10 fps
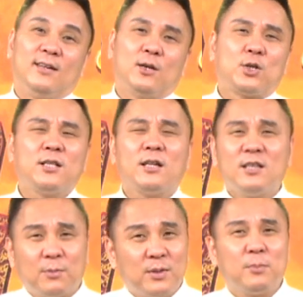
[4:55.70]
老船长，
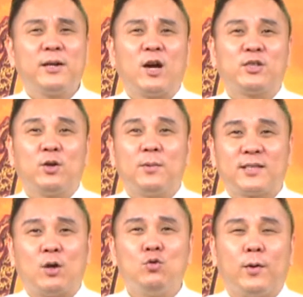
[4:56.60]
你怎么这么了解我们
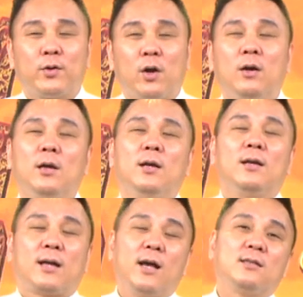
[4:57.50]
散户朋友？
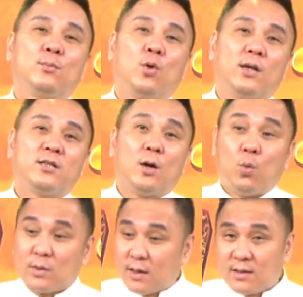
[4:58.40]
开什么玩笑？
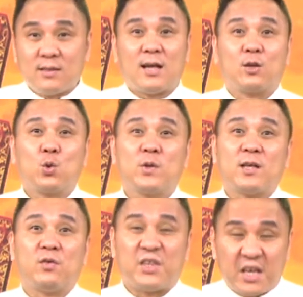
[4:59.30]
我在市场多
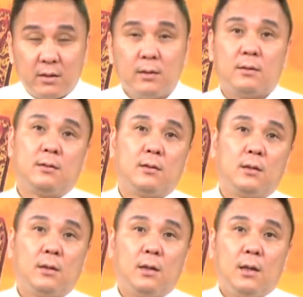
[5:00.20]
少年了？
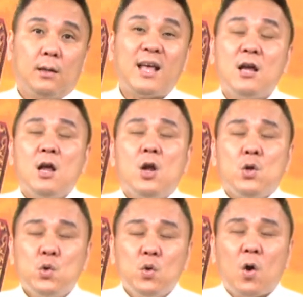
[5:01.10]
那
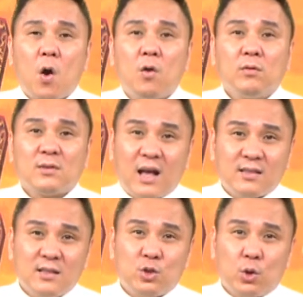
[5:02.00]
如虹它
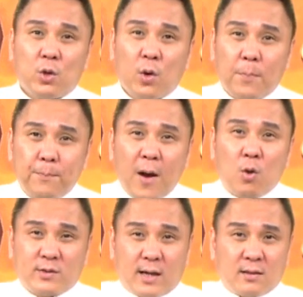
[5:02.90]
之所以会
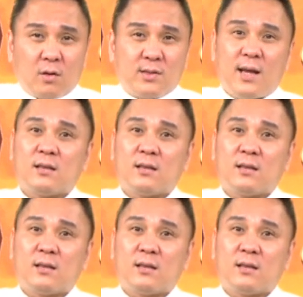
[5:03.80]
暴涨到这